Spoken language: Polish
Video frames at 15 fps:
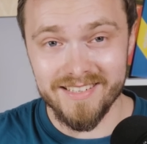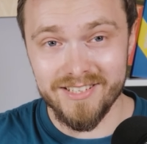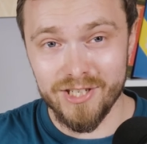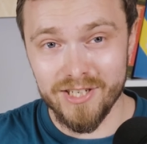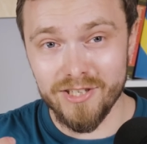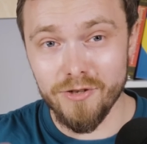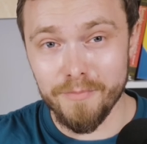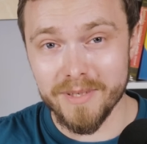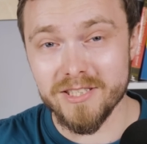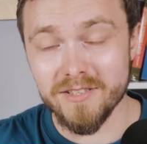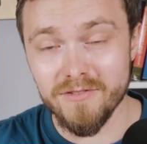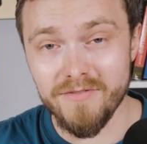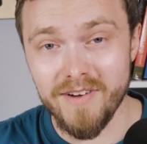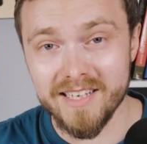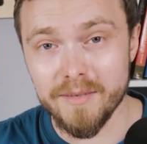czyli
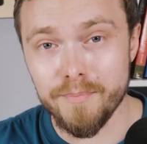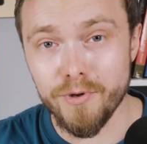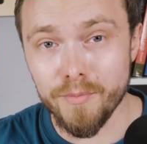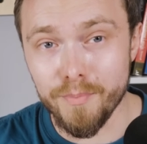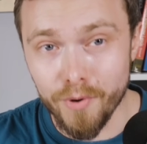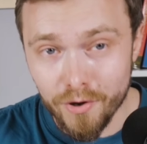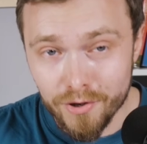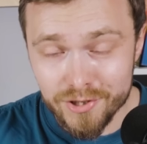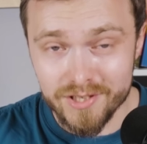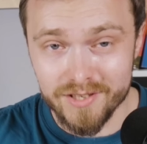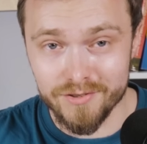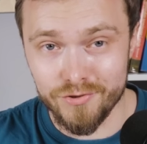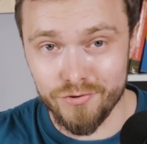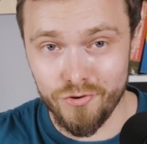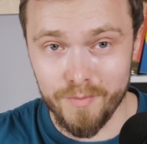dopasowywanie proporcji
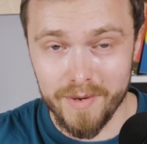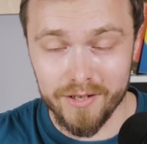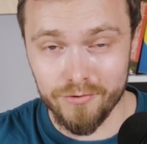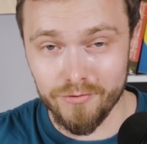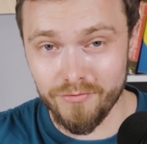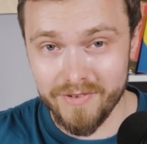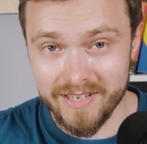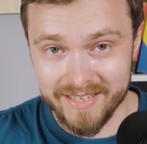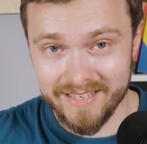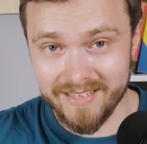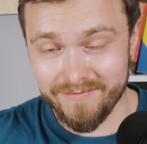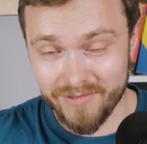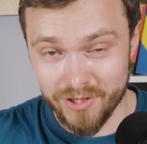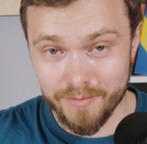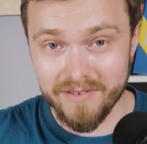instrumentów,
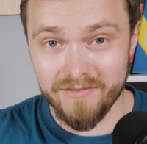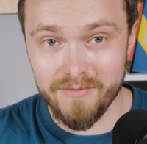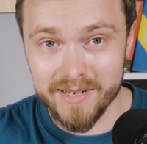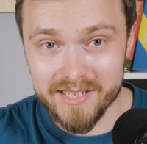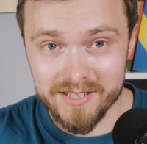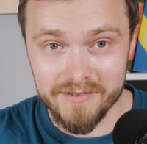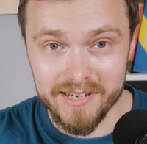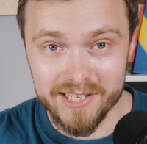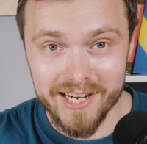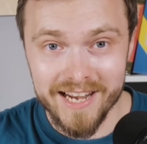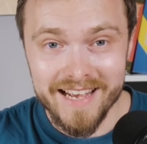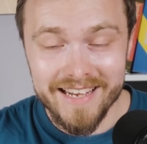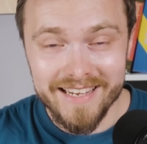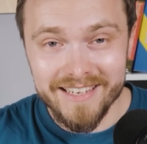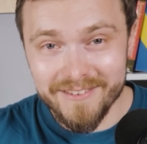jakie sobie wymarzyłeś,
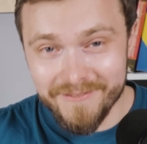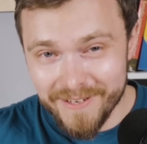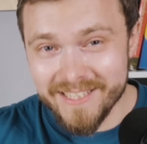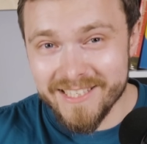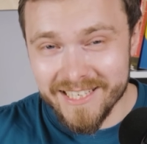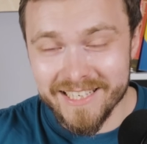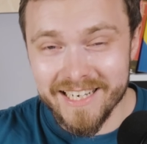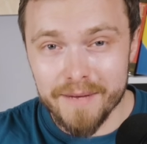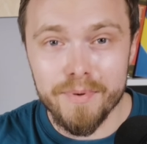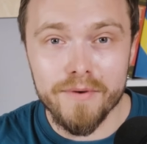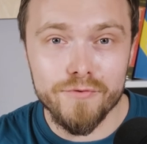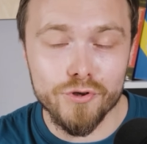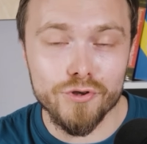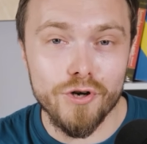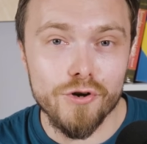wyjdzie Cię na
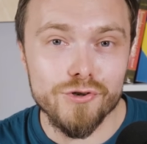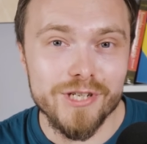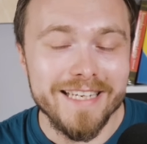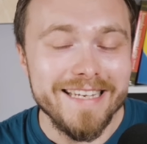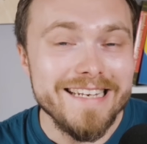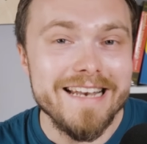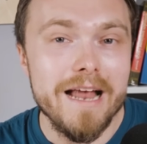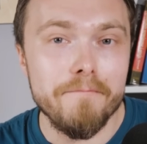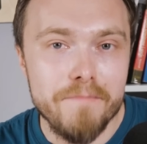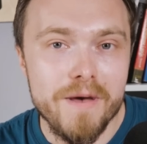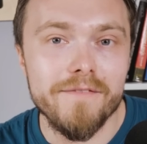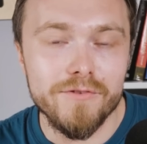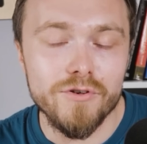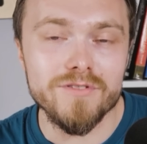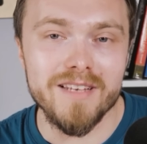pewno drożej i na
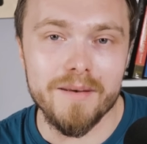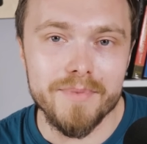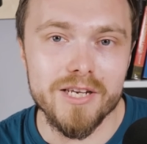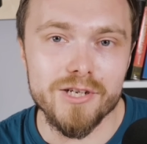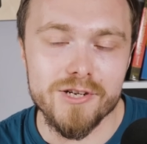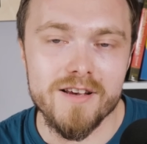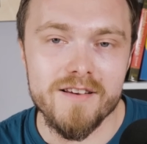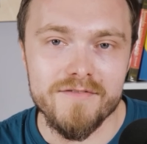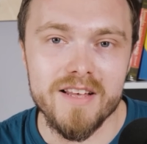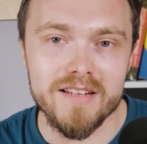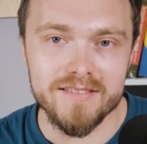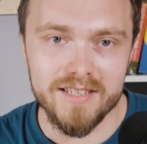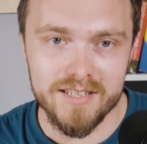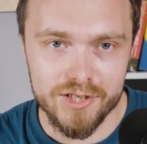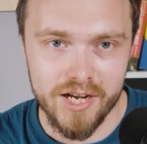pewno zabierze więcej